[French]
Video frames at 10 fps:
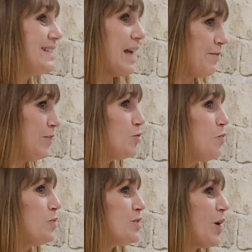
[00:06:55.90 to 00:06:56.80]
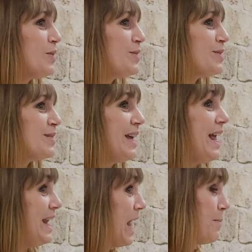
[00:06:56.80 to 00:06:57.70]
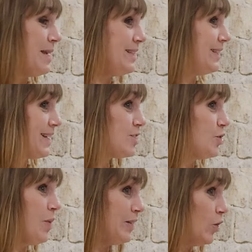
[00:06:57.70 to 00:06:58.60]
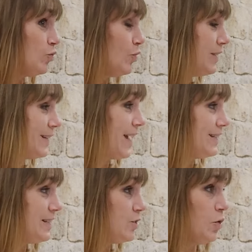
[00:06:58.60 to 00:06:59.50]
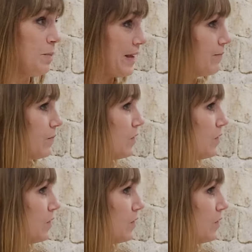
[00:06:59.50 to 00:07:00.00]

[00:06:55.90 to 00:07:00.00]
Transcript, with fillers: Ça avait du bon sens. La méditation est dans toutes les traditions, mais